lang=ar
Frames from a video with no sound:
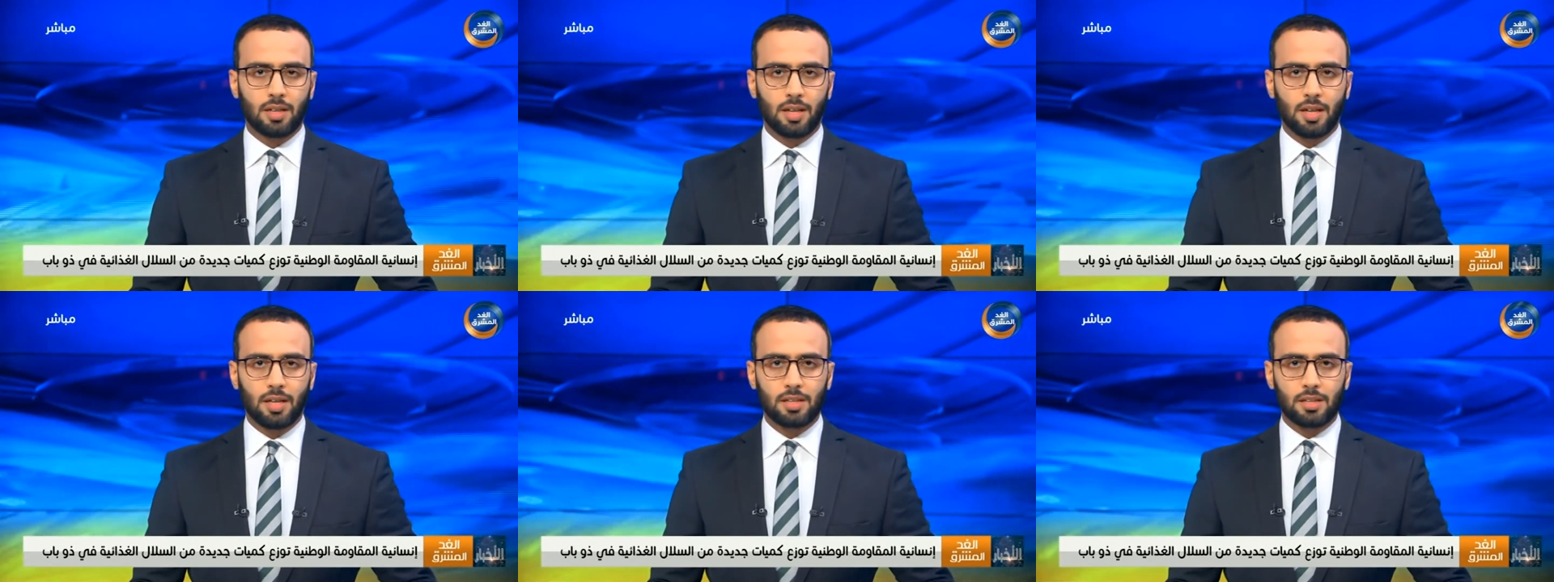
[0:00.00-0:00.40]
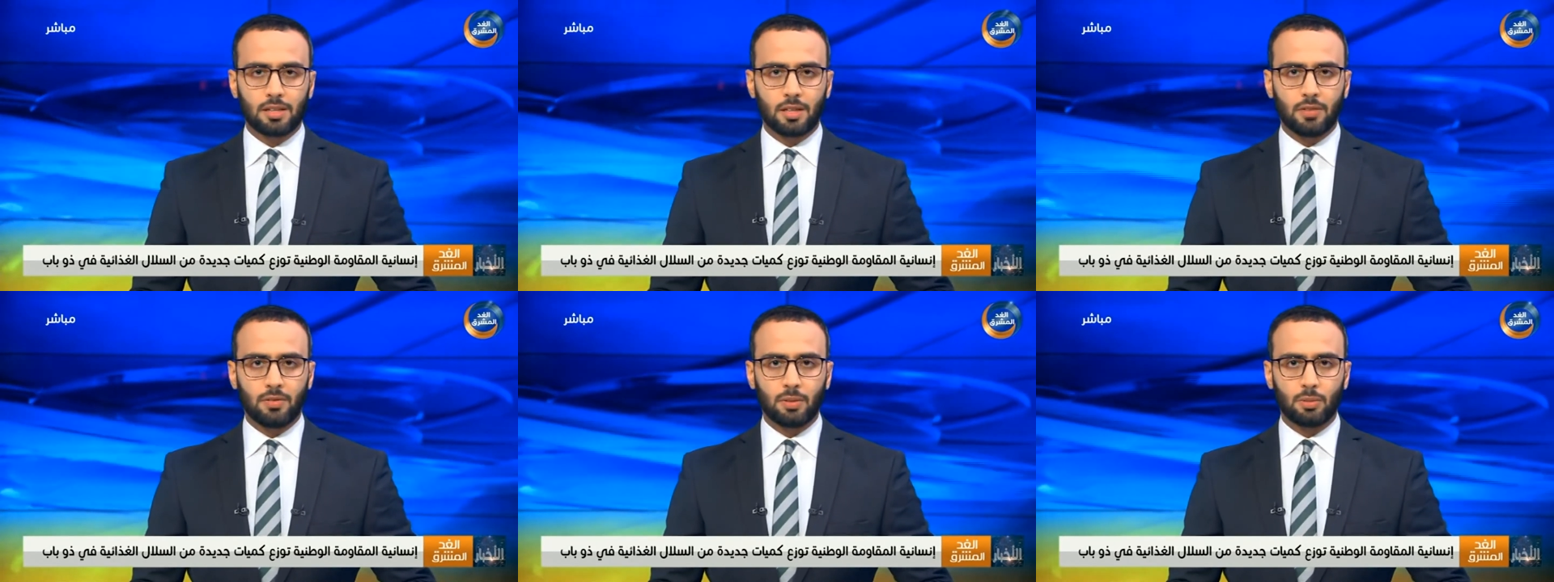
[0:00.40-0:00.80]
غذائية
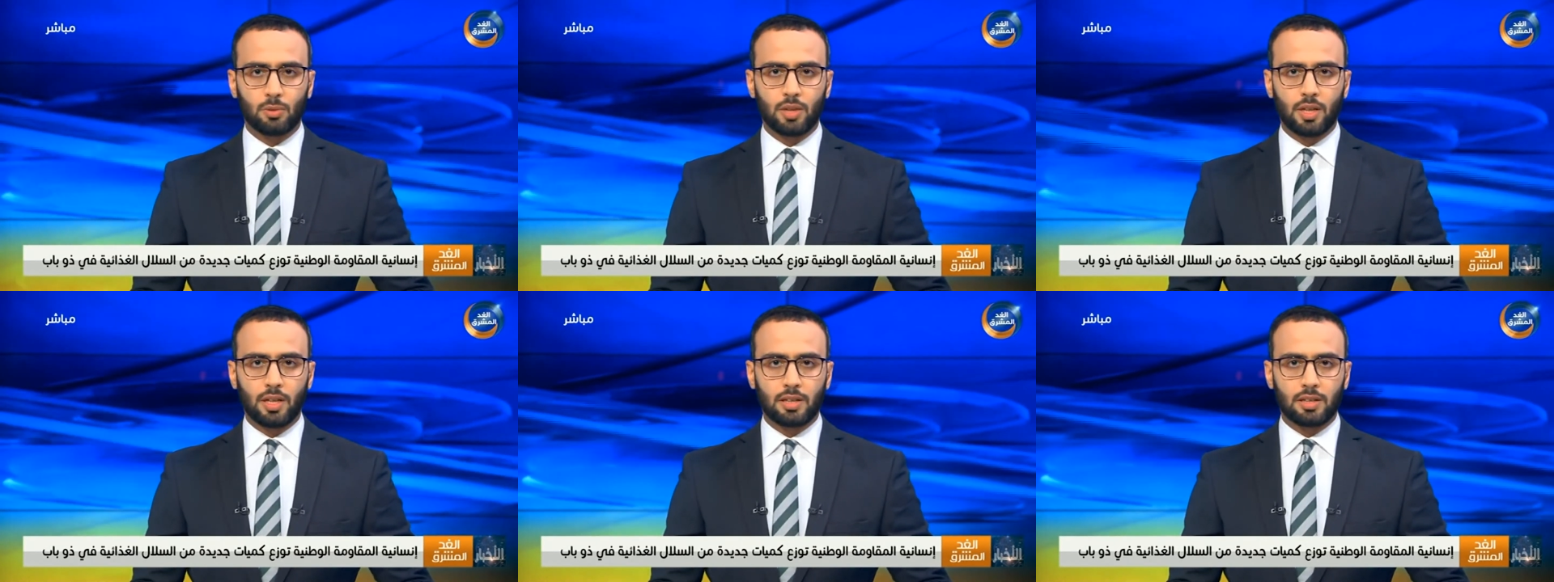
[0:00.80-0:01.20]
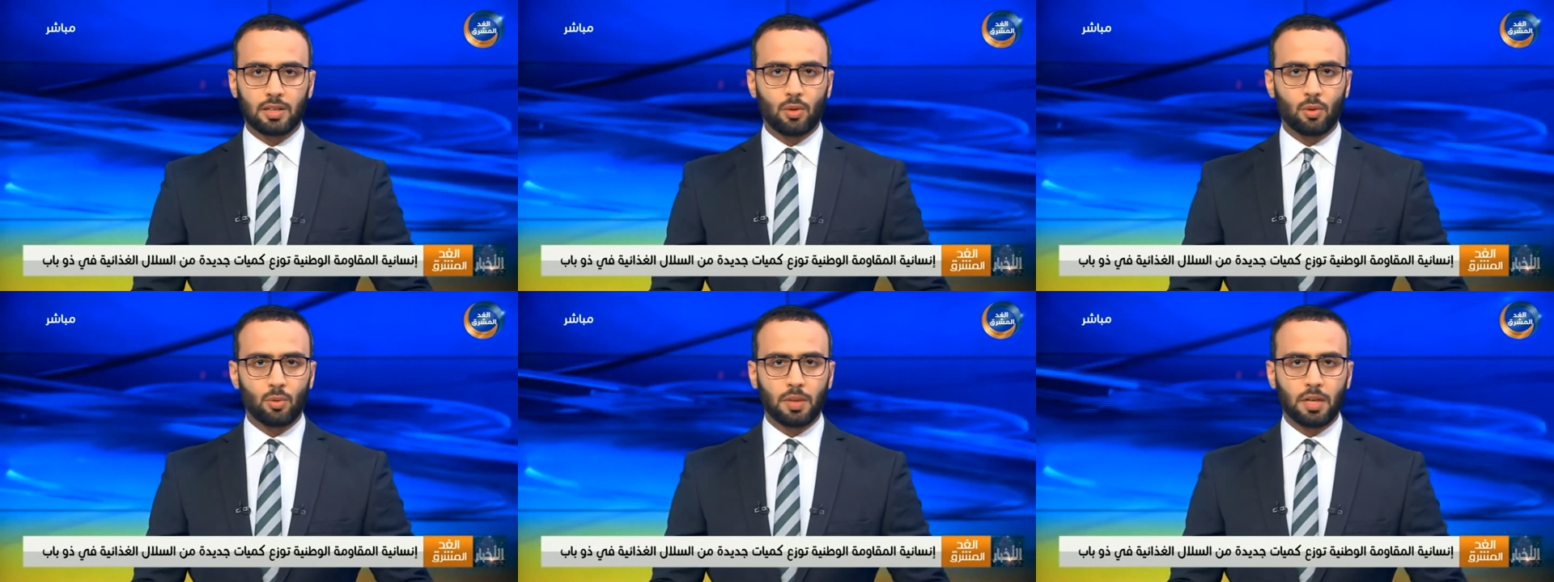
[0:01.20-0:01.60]
في مديرية
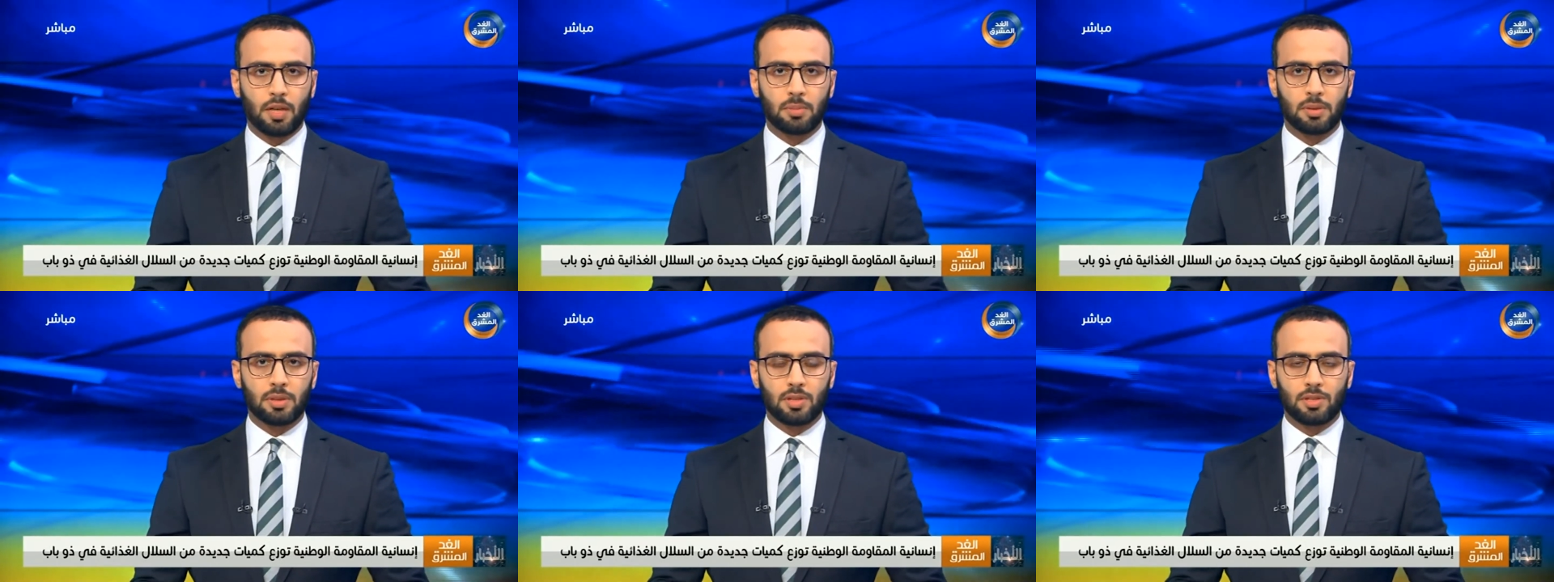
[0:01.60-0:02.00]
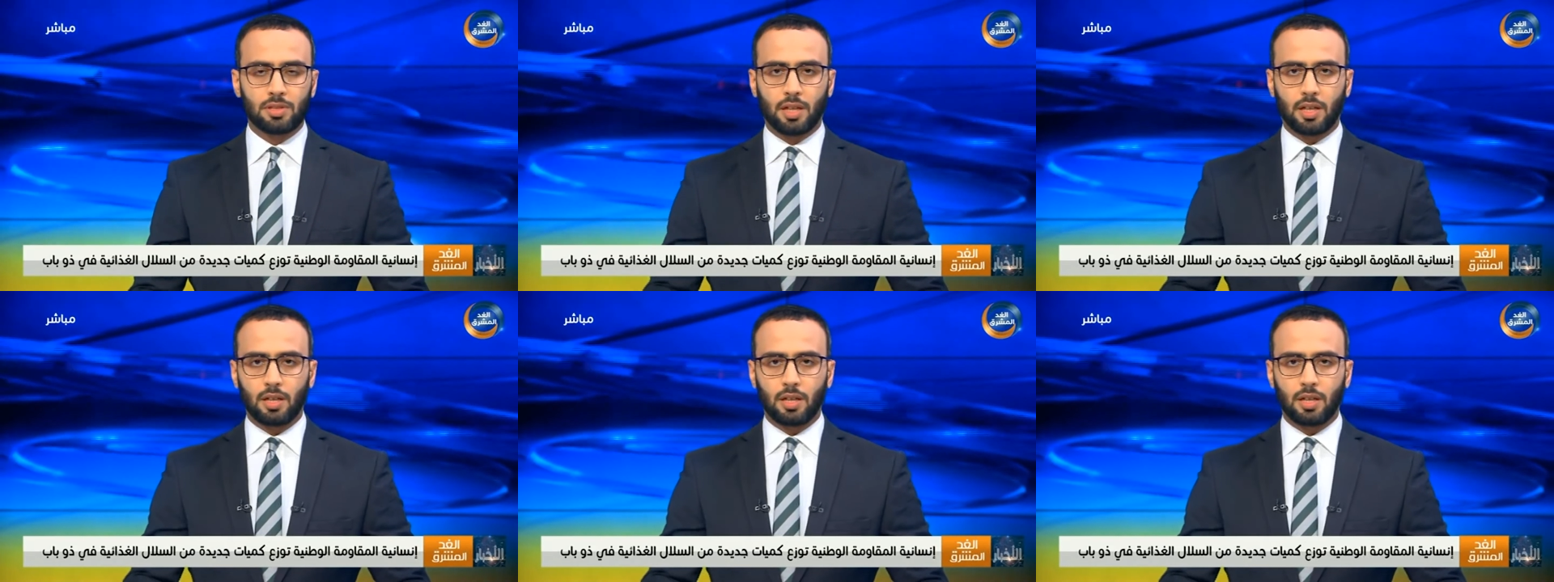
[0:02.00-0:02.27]
ذباب بالتنسيق